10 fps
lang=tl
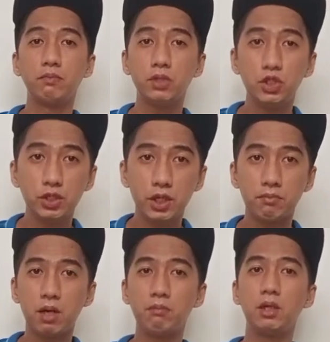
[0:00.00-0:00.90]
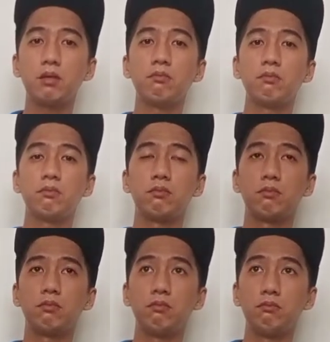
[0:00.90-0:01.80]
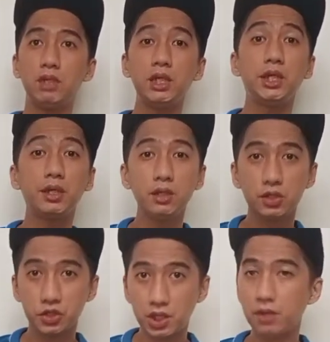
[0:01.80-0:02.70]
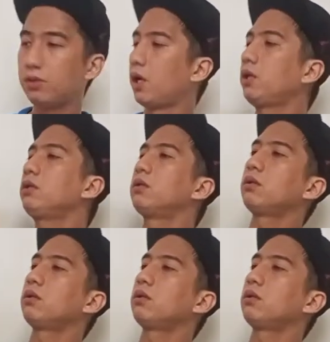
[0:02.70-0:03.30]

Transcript: DJI Mavic Mini Standard.